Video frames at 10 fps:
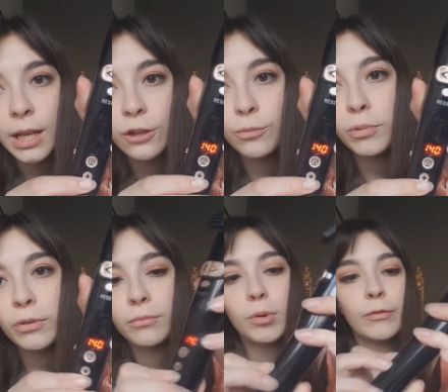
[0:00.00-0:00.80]
Io
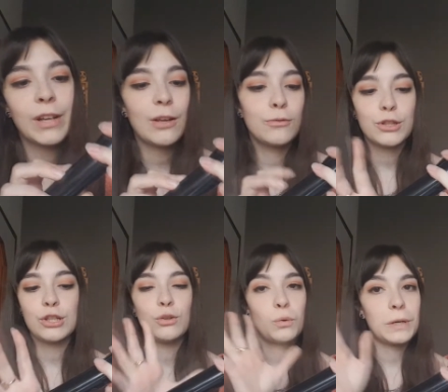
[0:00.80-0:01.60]
proverai un
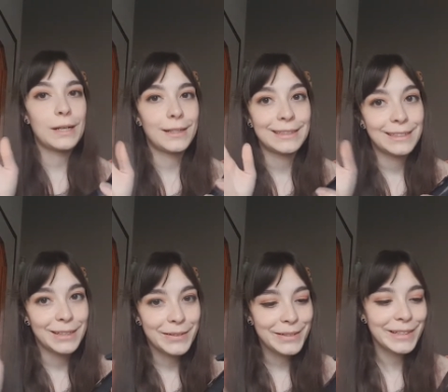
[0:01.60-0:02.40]

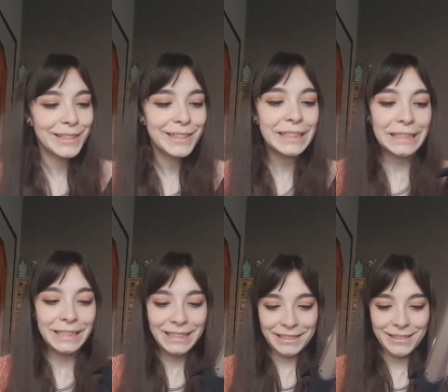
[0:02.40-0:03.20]
140.
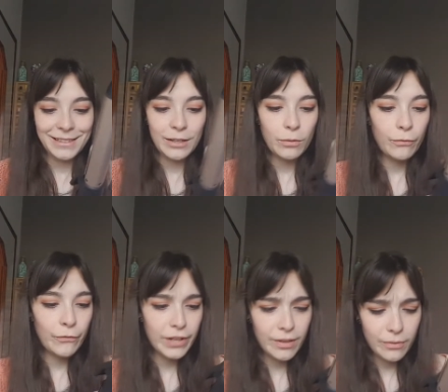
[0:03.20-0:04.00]

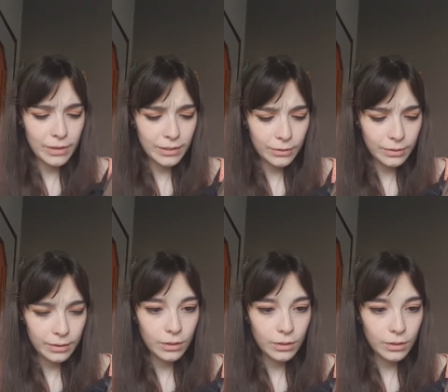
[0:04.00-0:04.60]
Vediamo questa...